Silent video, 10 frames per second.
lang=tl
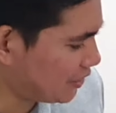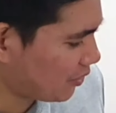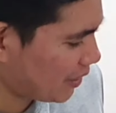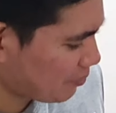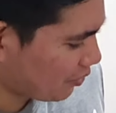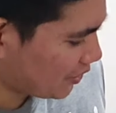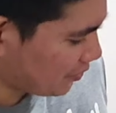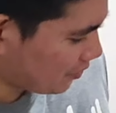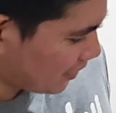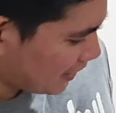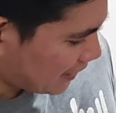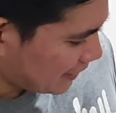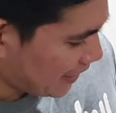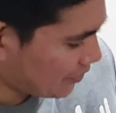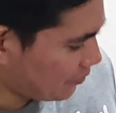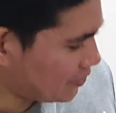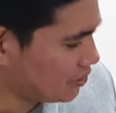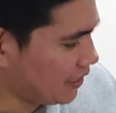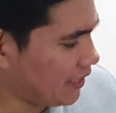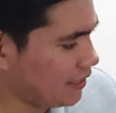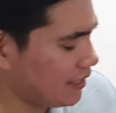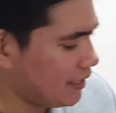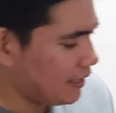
hindi ko alam kung anong language yan.